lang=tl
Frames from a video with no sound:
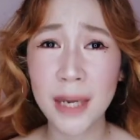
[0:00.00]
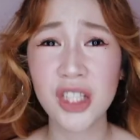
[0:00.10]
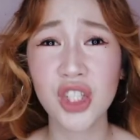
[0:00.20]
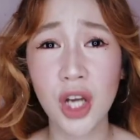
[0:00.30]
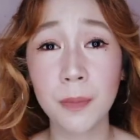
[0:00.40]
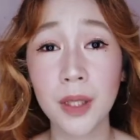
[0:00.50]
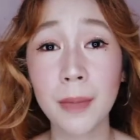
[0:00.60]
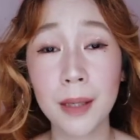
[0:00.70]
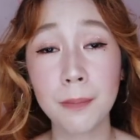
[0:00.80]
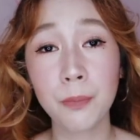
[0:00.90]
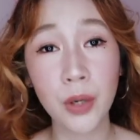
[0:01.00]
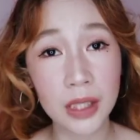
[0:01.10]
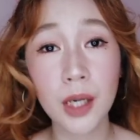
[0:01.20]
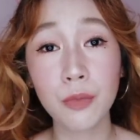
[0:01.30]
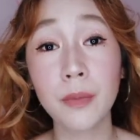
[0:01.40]
pet shop na may
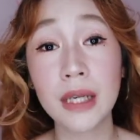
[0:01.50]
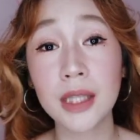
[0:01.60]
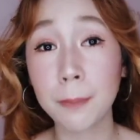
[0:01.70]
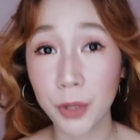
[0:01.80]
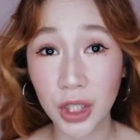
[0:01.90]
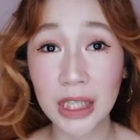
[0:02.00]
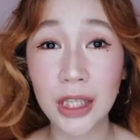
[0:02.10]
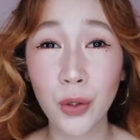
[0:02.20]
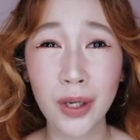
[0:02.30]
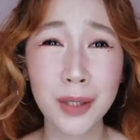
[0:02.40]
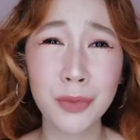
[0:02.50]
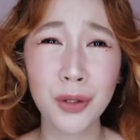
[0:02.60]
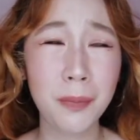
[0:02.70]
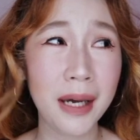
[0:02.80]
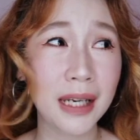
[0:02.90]
pwede kang bumili ng per kilo. Alam mo
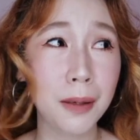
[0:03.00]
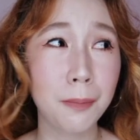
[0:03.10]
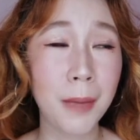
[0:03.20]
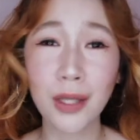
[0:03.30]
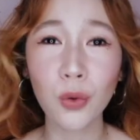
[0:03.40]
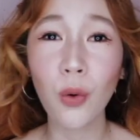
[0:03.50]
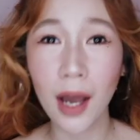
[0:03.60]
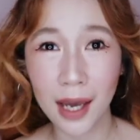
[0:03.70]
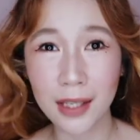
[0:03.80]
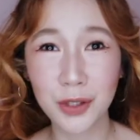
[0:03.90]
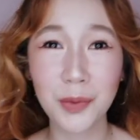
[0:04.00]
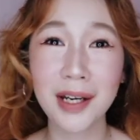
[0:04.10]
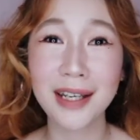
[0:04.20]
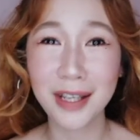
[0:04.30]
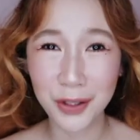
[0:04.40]
yung parang patukaan, yung mga